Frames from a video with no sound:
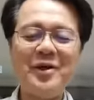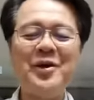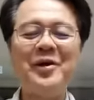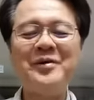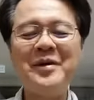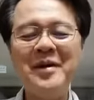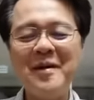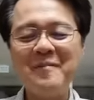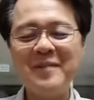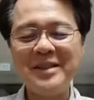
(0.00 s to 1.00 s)
ito,
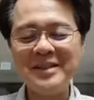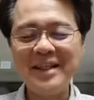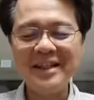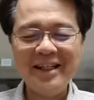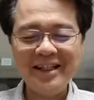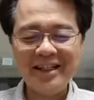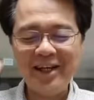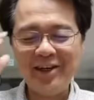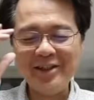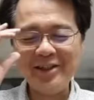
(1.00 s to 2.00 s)
minsan
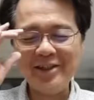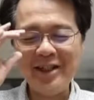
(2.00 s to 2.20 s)
guilty ako dito,